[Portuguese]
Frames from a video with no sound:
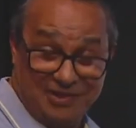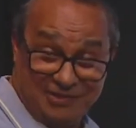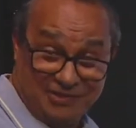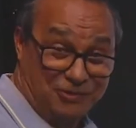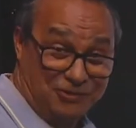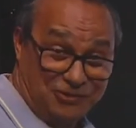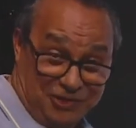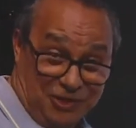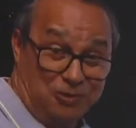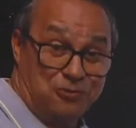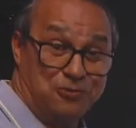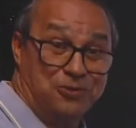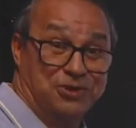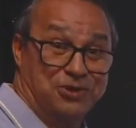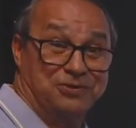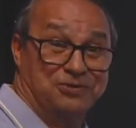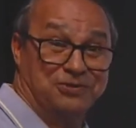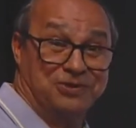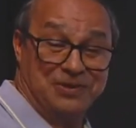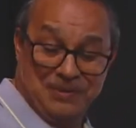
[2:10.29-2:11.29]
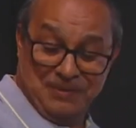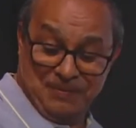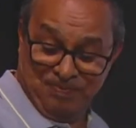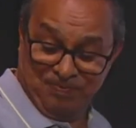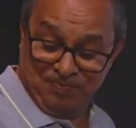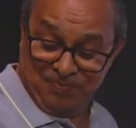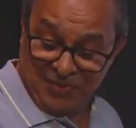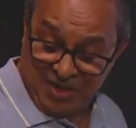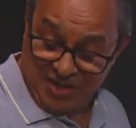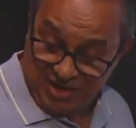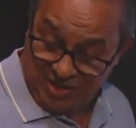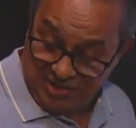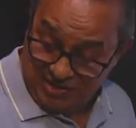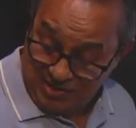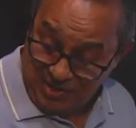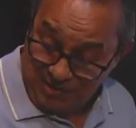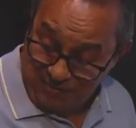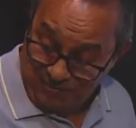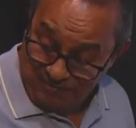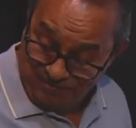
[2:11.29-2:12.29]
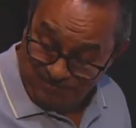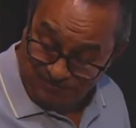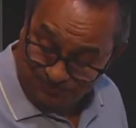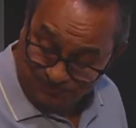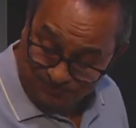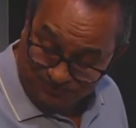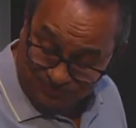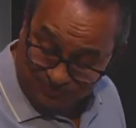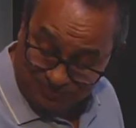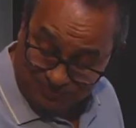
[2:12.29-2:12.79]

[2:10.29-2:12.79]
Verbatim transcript: Esse é o circuito. Então,